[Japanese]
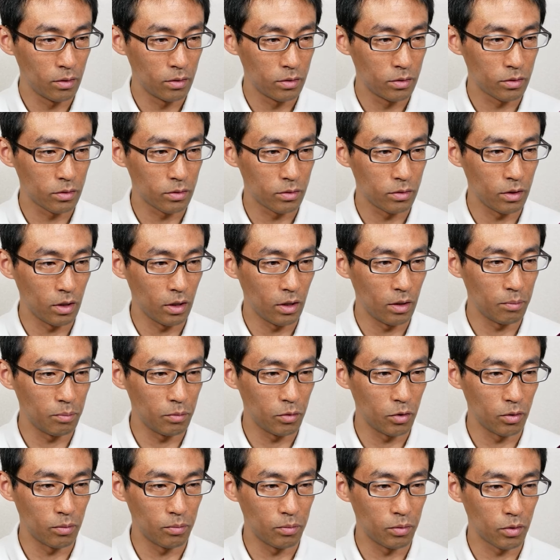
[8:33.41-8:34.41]

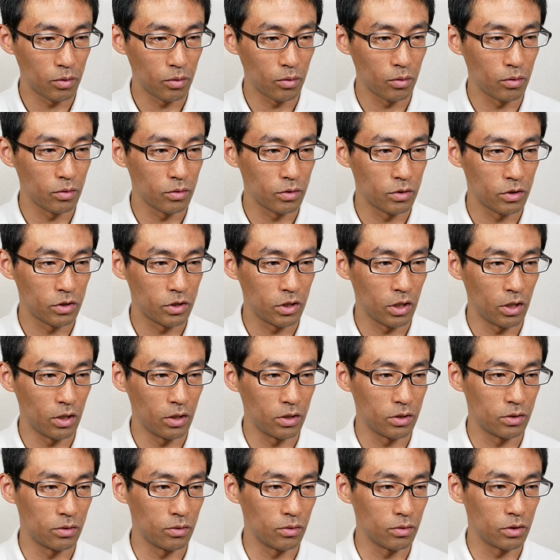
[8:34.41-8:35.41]
スクレープオブコード
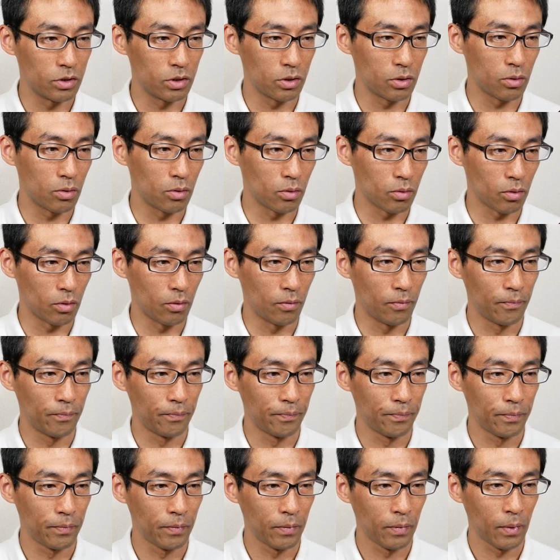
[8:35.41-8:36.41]
JS を実行と
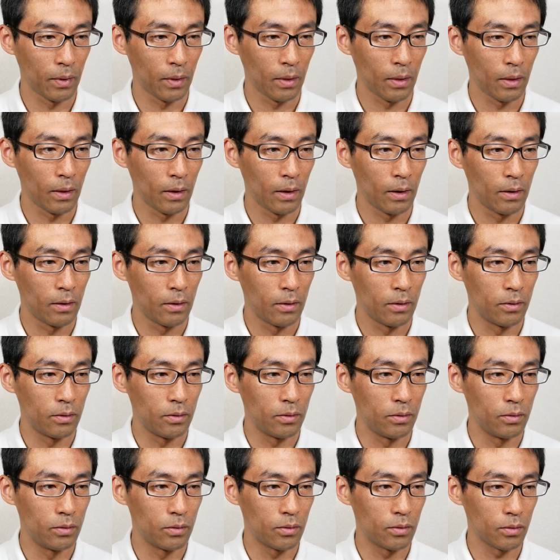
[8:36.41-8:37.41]

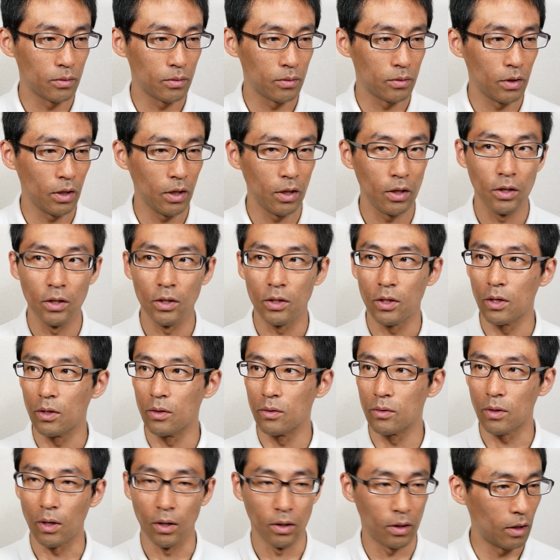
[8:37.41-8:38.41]
いうことでいけ
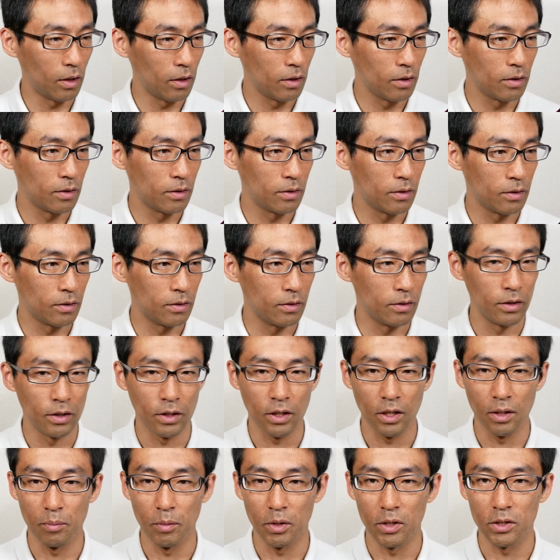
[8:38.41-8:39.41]
るかな、あい
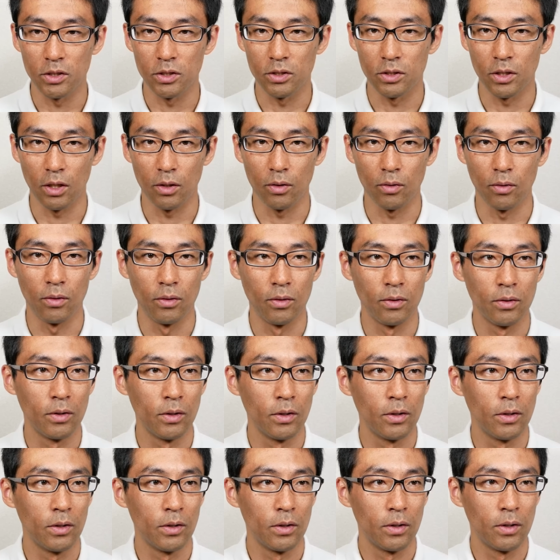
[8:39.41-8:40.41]
きましたと。
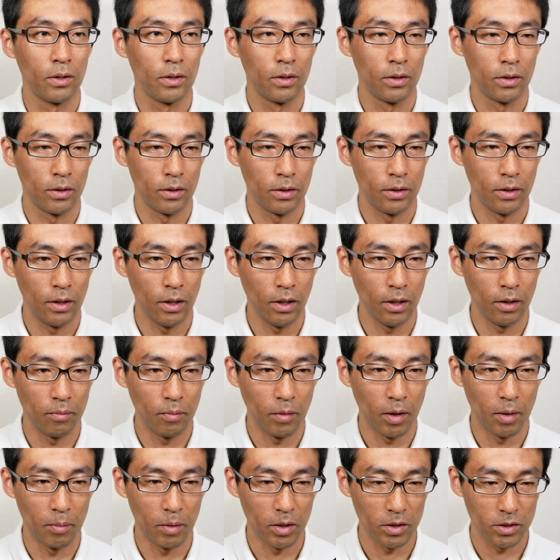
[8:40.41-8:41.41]
で、
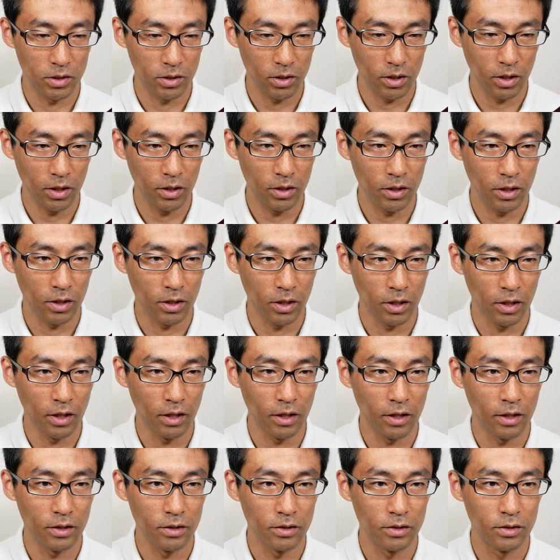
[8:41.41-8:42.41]
まあ、間違えてた
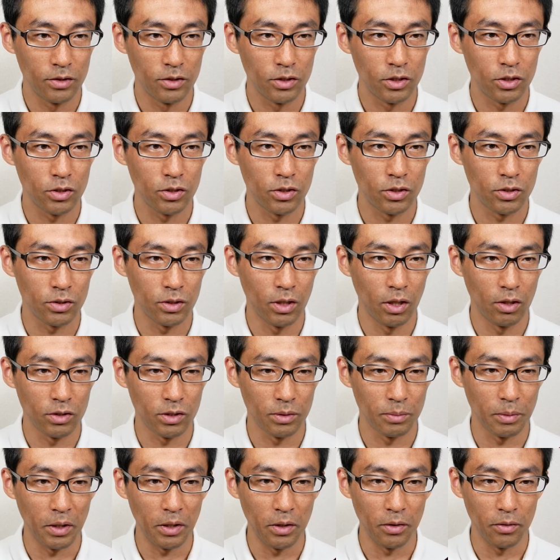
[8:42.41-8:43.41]
らチクチク直
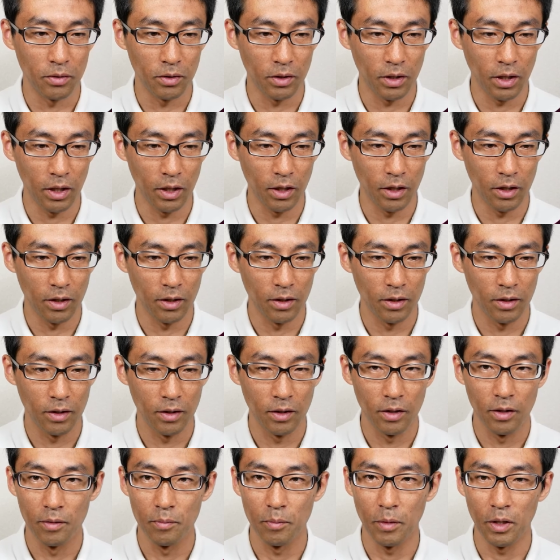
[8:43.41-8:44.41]
せばいいので、
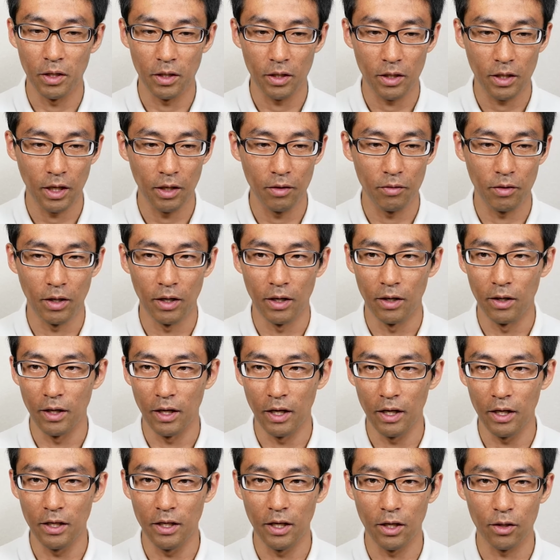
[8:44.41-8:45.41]
まあ、1回は「
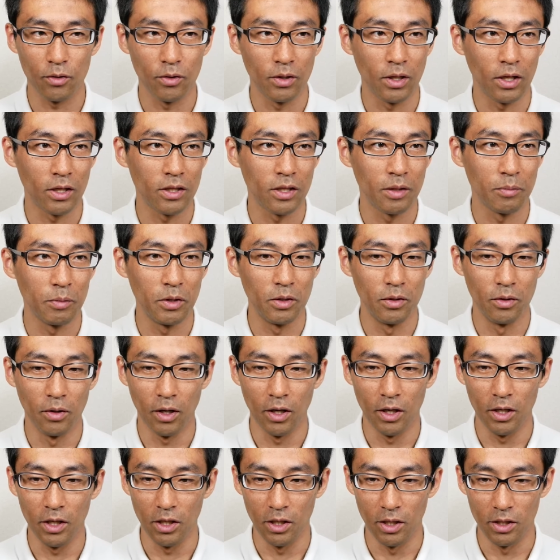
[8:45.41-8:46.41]
えいや」とやってみるの
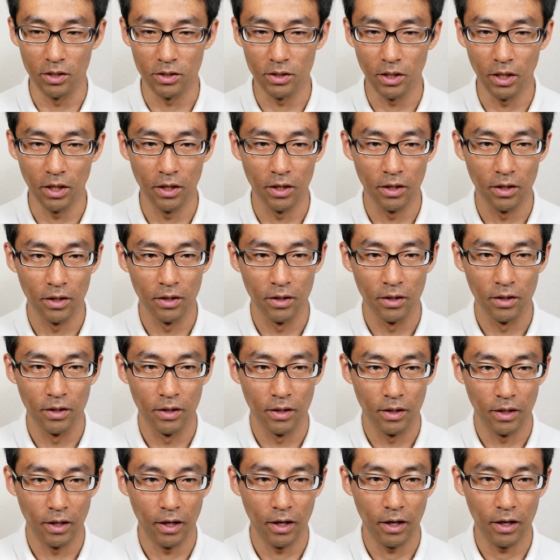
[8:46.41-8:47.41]
がいいですね。
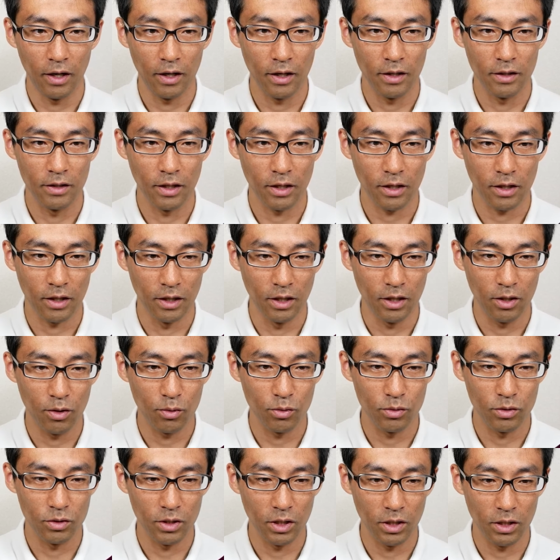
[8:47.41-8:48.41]
あーなんか1
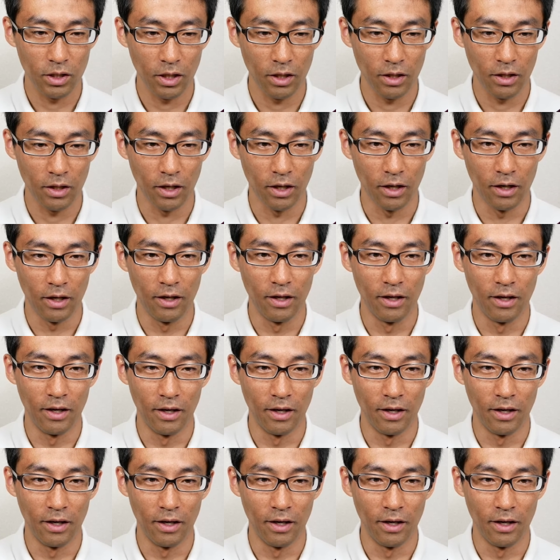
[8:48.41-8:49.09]
個ずれてんな